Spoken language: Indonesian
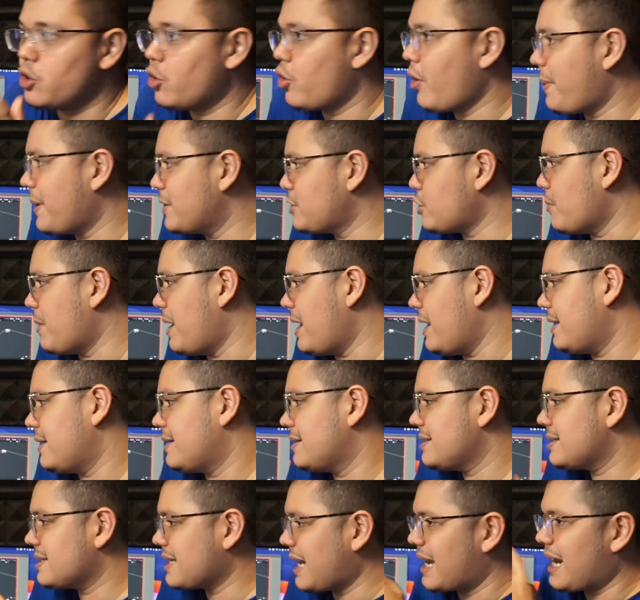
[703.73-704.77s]
So gue pengen coba
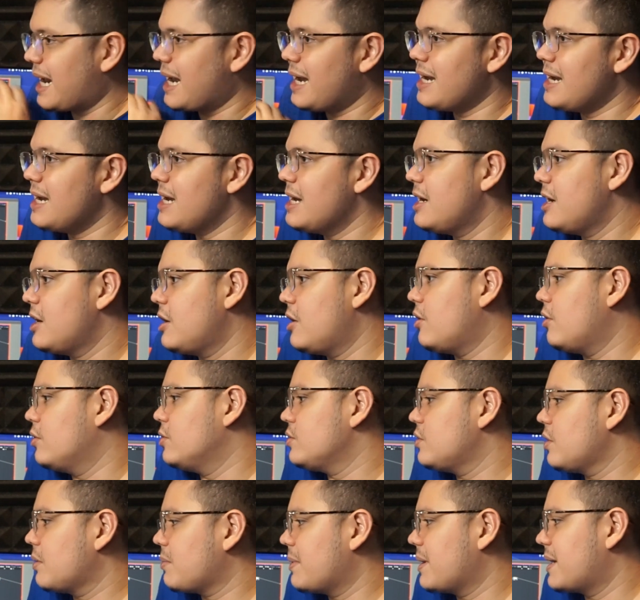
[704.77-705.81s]
sekarang
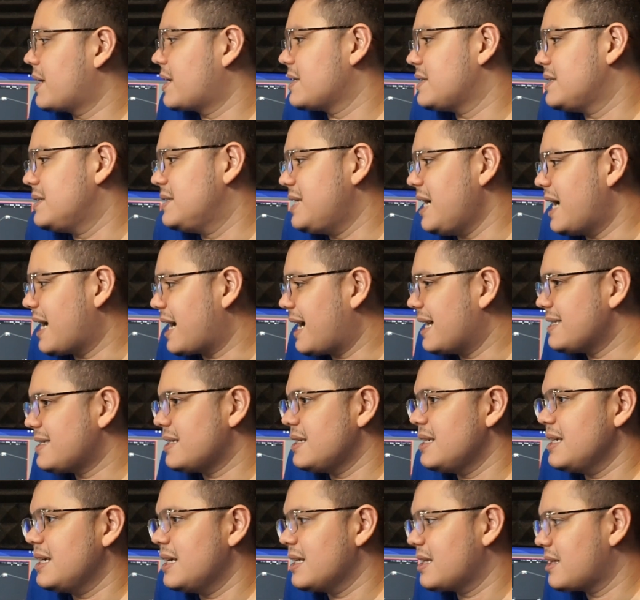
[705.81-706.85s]
untuk mengerjakan
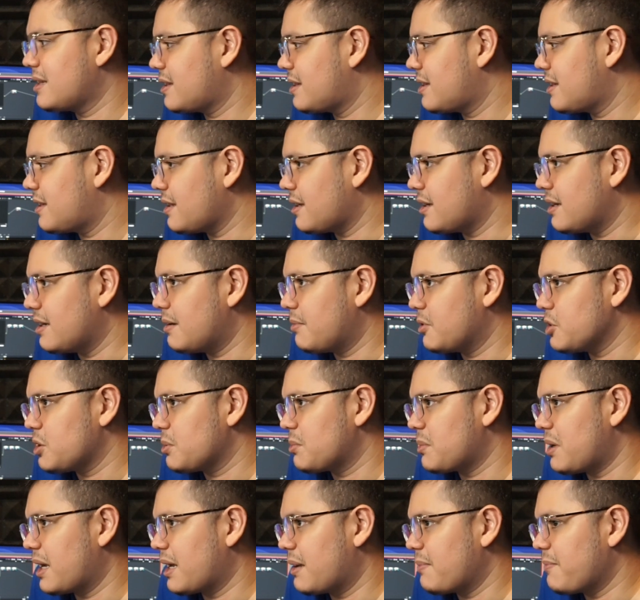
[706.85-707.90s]
sedikit uh,
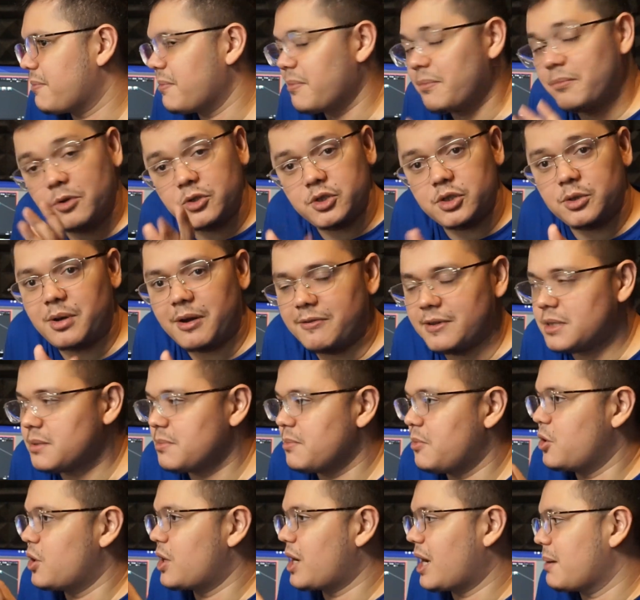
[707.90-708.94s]
motion motion
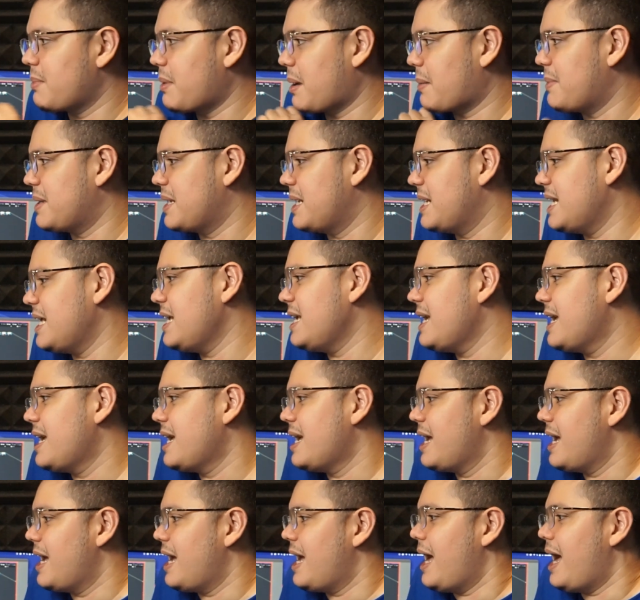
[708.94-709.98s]
graphics menggunakan Mac Mini ini
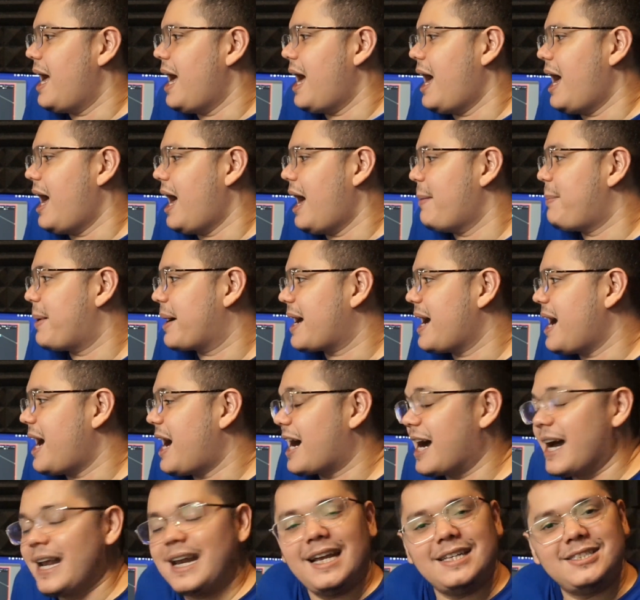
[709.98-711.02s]
apakah
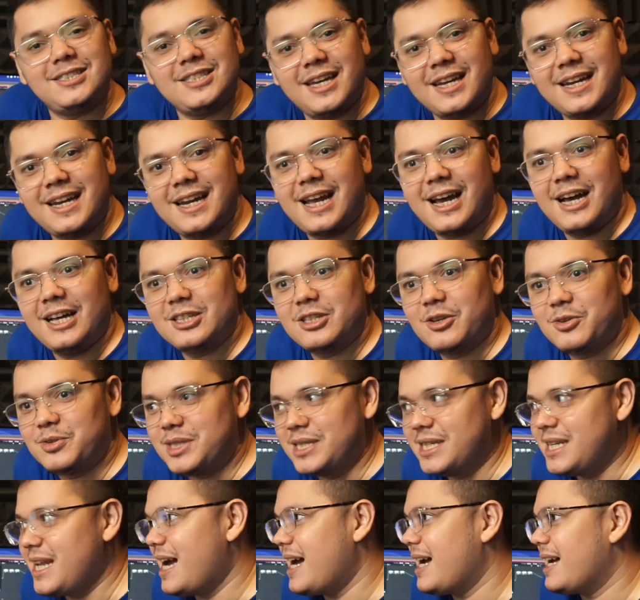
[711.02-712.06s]
akan lancar atau
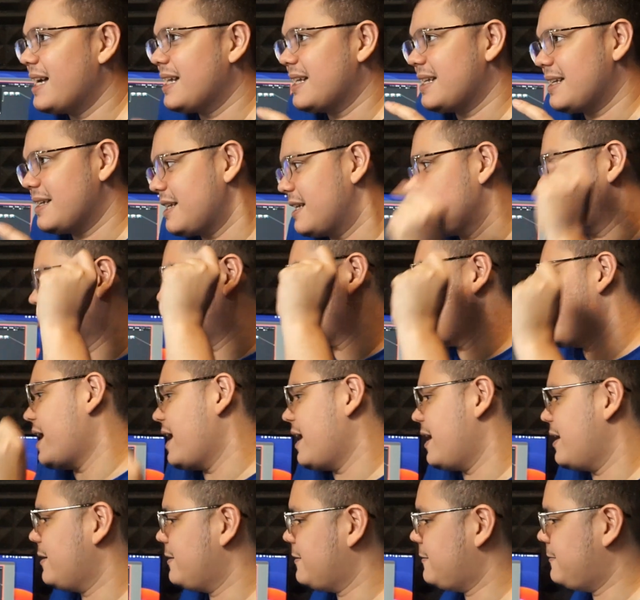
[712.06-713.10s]
tidak. Let's
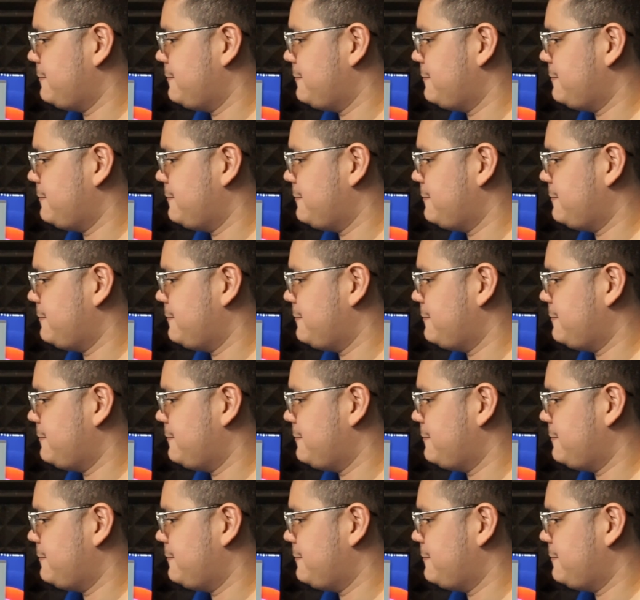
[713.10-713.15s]
try.